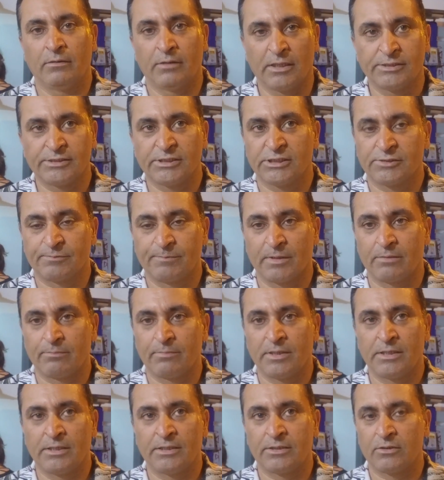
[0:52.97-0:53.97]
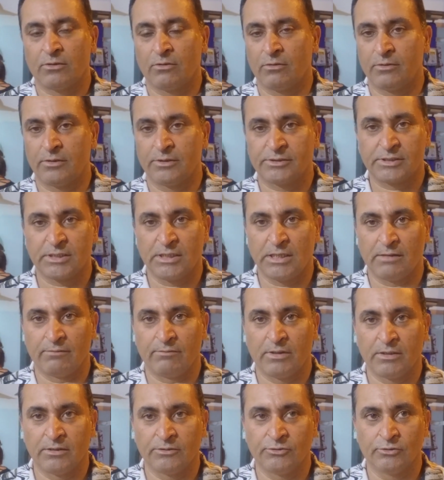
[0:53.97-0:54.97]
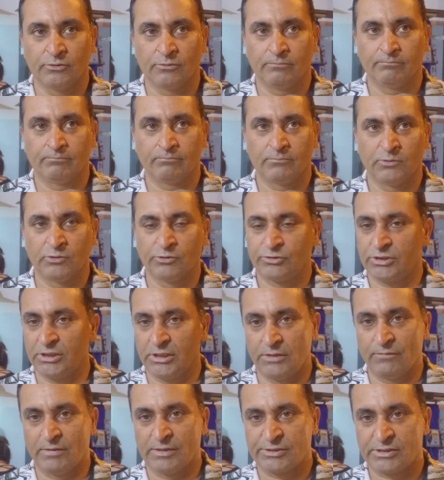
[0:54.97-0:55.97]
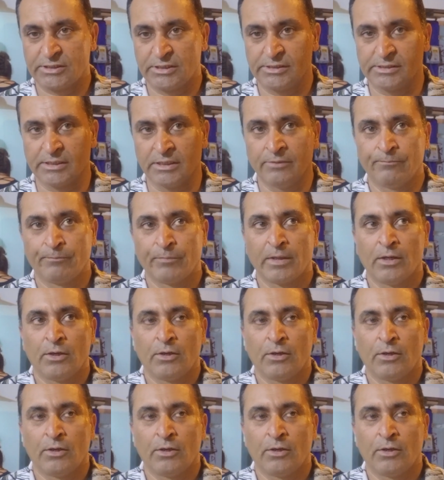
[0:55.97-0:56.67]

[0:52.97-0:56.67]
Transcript: रेजिडेंस परमिट और इसके अलावा जो दूसरे इन्वेस्टर्स हैं